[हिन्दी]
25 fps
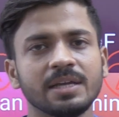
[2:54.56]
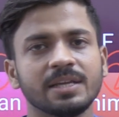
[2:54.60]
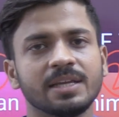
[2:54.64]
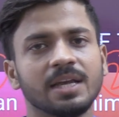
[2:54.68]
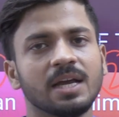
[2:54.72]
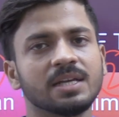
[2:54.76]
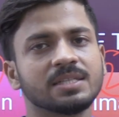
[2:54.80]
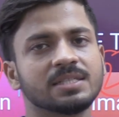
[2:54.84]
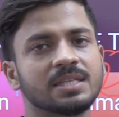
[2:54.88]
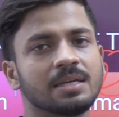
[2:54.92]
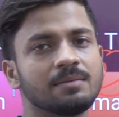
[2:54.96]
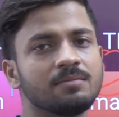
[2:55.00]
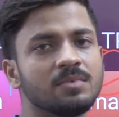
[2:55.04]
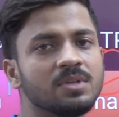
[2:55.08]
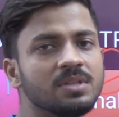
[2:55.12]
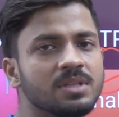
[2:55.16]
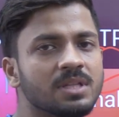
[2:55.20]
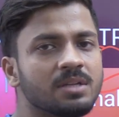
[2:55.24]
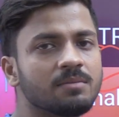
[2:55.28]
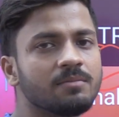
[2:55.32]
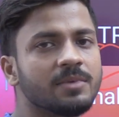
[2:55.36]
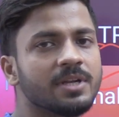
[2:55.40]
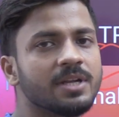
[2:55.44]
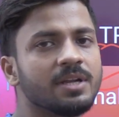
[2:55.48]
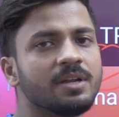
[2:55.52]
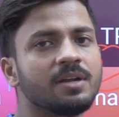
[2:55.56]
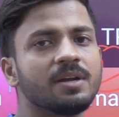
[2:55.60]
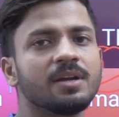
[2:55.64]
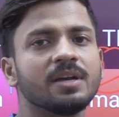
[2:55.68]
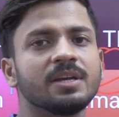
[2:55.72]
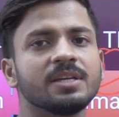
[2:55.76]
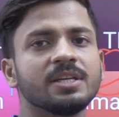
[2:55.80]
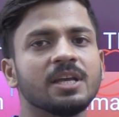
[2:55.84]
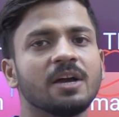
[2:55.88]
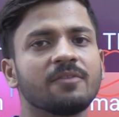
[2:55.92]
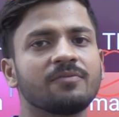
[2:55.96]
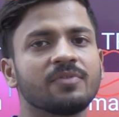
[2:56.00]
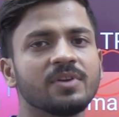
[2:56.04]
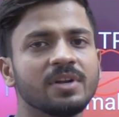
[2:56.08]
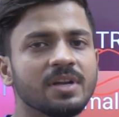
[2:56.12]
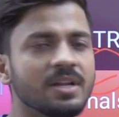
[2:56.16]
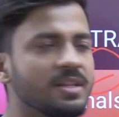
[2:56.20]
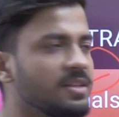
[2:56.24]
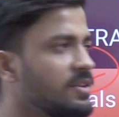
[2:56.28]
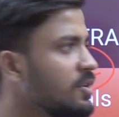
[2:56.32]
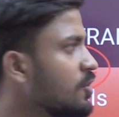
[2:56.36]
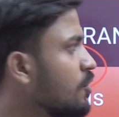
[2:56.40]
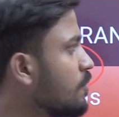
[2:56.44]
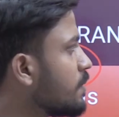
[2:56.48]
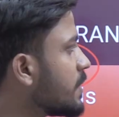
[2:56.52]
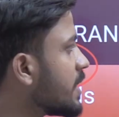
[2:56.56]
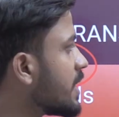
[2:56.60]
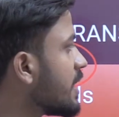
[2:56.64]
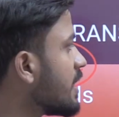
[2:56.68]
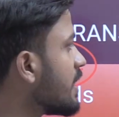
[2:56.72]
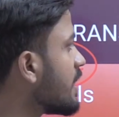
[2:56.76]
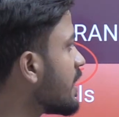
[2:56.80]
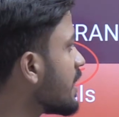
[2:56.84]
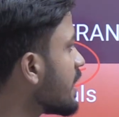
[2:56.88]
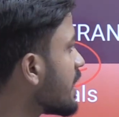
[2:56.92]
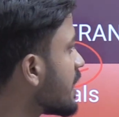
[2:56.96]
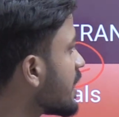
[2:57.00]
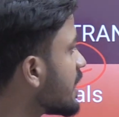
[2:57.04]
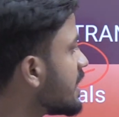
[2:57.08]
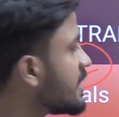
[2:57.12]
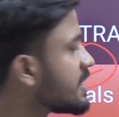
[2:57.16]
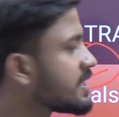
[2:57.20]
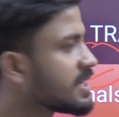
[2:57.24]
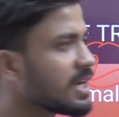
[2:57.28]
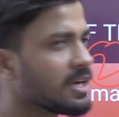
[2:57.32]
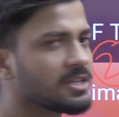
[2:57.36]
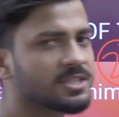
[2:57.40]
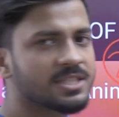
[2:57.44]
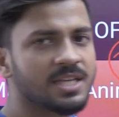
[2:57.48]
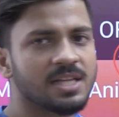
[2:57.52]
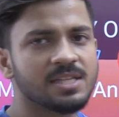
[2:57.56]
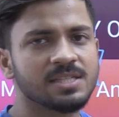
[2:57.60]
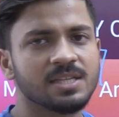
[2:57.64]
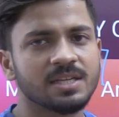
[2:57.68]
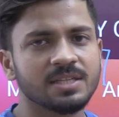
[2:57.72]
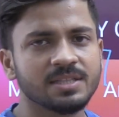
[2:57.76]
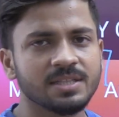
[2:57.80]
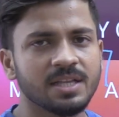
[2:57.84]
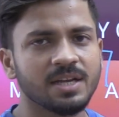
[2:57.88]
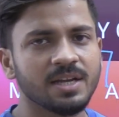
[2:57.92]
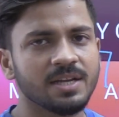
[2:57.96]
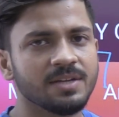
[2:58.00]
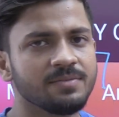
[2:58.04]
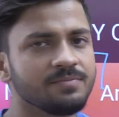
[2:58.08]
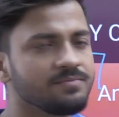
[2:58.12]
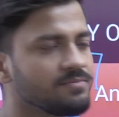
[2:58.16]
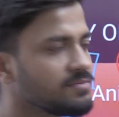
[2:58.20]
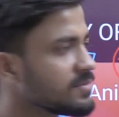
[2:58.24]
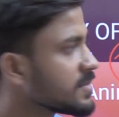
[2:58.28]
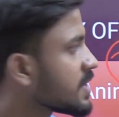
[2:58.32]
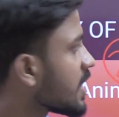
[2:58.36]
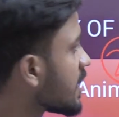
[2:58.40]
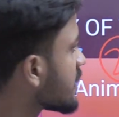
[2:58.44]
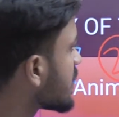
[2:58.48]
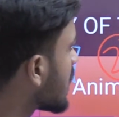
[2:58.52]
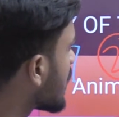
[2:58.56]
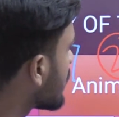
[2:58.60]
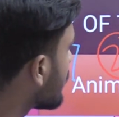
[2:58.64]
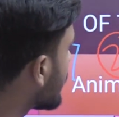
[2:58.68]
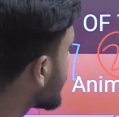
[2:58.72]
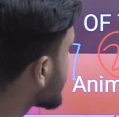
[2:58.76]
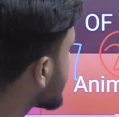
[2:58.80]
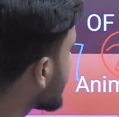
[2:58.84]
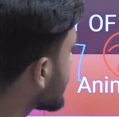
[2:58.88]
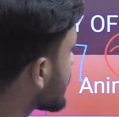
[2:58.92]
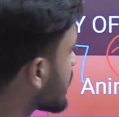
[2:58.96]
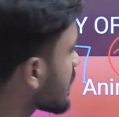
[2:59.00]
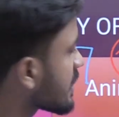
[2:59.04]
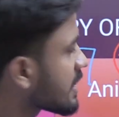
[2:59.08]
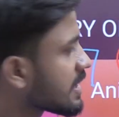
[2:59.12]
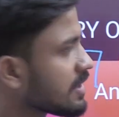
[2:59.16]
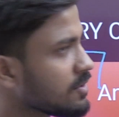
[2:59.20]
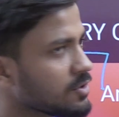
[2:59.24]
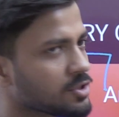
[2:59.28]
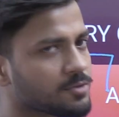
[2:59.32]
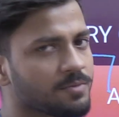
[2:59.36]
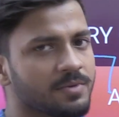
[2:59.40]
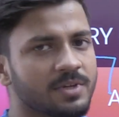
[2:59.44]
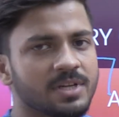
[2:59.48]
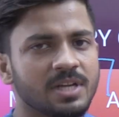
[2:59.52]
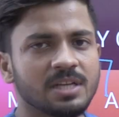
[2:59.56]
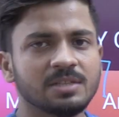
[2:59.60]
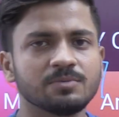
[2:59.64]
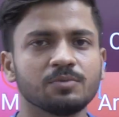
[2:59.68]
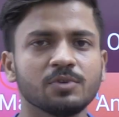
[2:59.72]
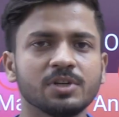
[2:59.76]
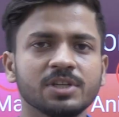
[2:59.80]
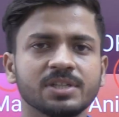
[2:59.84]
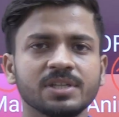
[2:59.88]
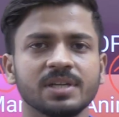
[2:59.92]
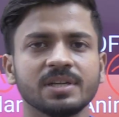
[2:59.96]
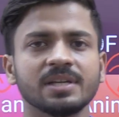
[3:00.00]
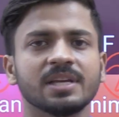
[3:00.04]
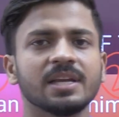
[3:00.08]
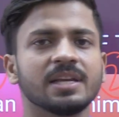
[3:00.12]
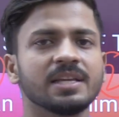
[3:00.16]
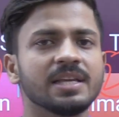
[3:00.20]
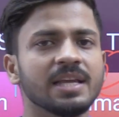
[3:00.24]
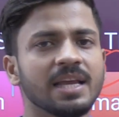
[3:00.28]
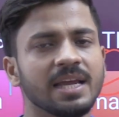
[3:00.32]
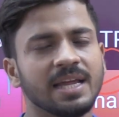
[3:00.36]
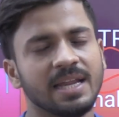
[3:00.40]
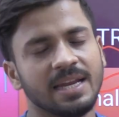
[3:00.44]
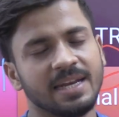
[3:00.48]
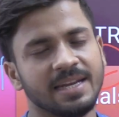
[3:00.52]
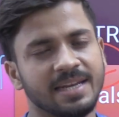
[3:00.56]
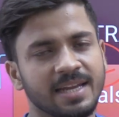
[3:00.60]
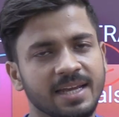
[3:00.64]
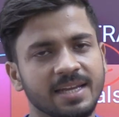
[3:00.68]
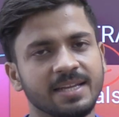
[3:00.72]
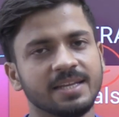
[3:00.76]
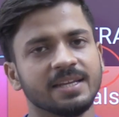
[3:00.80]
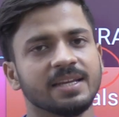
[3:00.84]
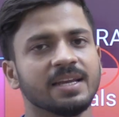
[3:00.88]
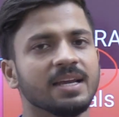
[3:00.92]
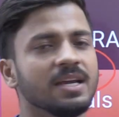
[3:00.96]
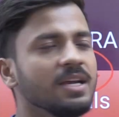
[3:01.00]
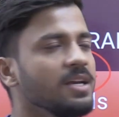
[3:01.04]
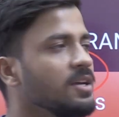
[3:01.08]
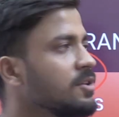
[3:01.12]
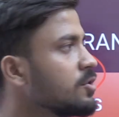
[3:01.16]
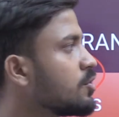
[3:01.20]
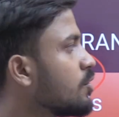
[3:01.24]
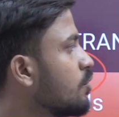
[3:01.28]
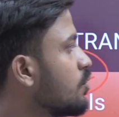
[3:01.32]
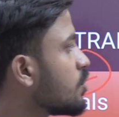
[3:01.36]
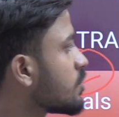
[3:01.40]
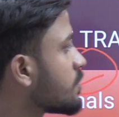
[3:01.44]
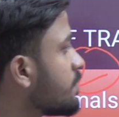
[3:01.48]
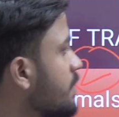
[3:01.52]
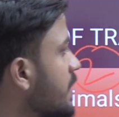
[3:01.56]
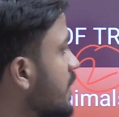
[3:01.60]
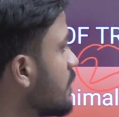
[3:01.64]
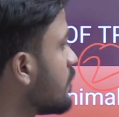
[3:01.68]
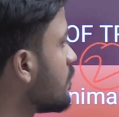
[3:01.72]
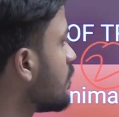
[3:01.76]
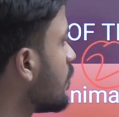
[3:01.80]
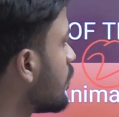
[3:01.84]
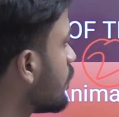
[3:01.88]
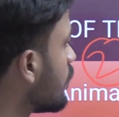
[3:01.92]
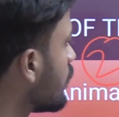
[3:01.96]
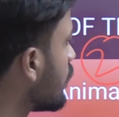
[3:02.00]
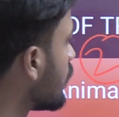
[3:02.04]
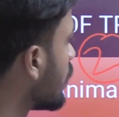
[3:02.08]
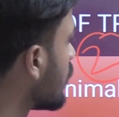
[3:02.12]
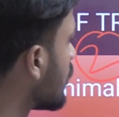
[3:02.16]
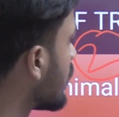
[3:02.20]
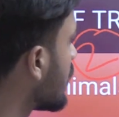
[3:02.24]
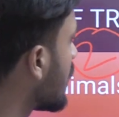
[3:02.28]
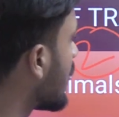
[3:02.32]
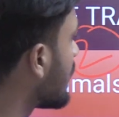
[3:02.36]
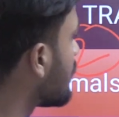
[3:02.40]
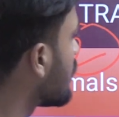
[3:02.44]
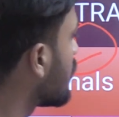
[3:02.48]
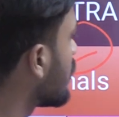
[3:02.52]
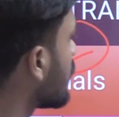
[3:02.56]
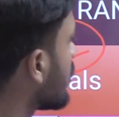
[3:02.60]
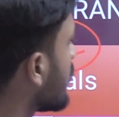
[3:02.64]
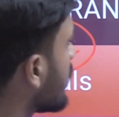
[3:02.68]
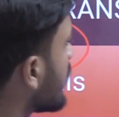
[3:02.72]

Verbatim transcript: क्या समुद्र में या फिर नदियों में इंसान चल सकता है क्या जानवर चल सकते हैं उसमें ट्रांसपोर्टेशन के लिए नहीं तो उसमें उन, उन, हम